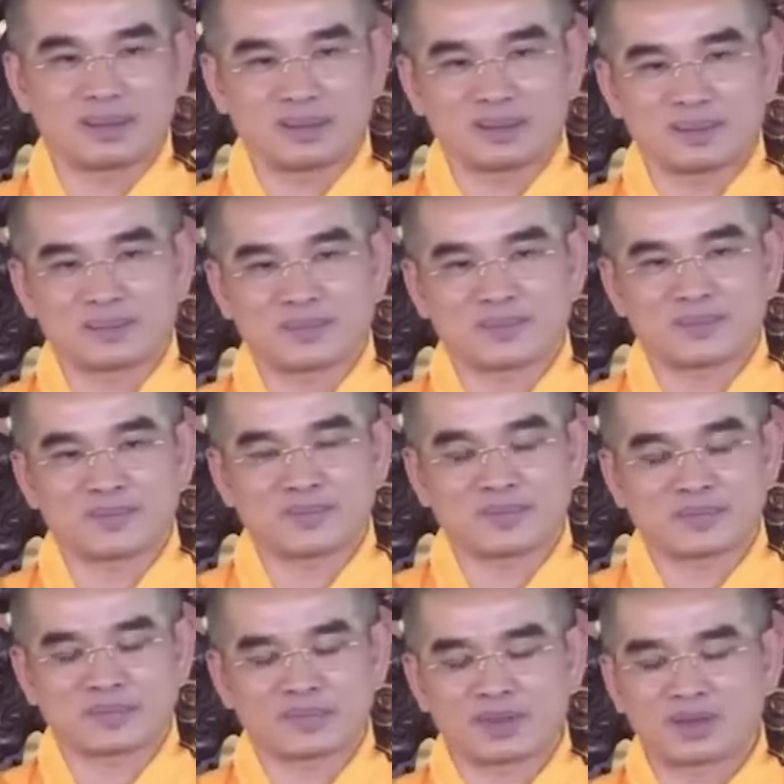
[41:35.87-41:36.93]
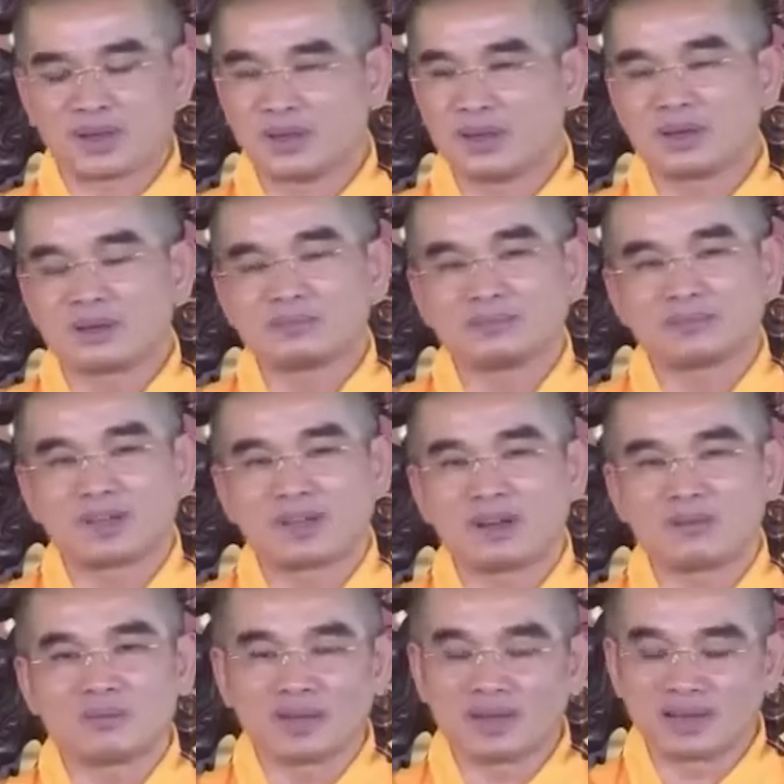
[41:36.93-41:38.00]
kỳ lắm. Nó không biết là cái gì
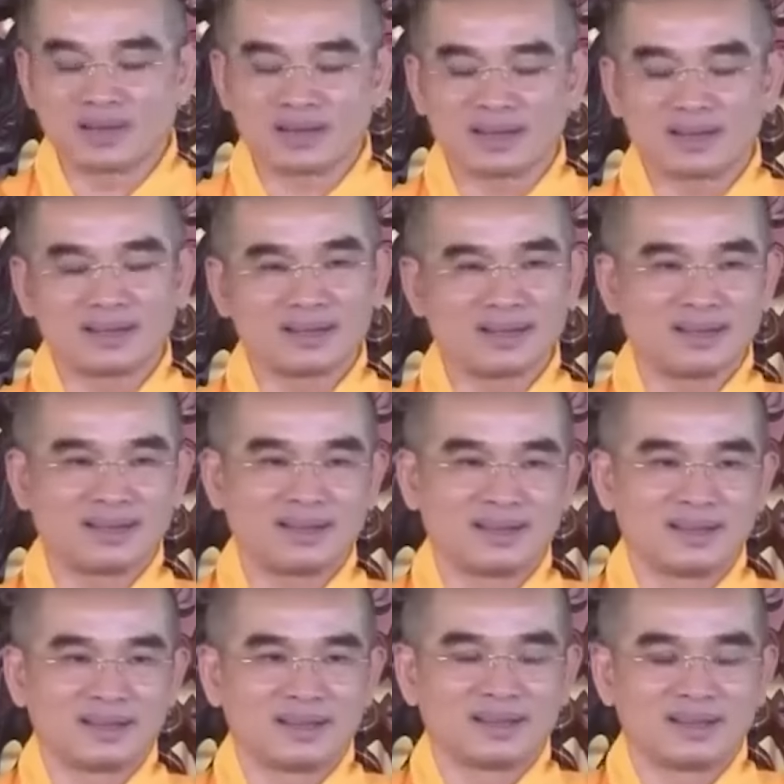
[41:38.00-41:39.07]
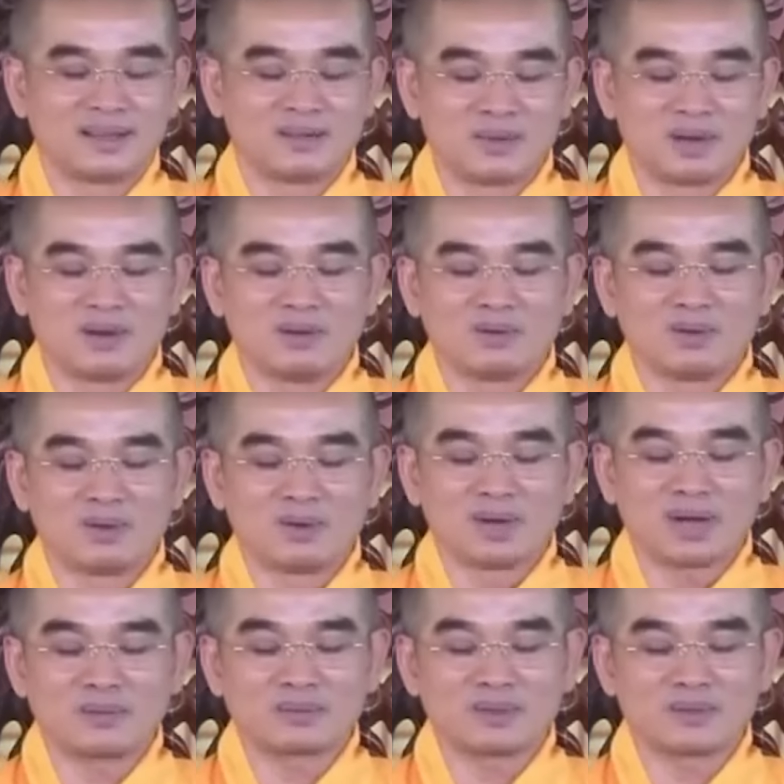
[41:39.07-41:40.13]
nhưng mà luôn luôn làm cho mình thấy không đúng,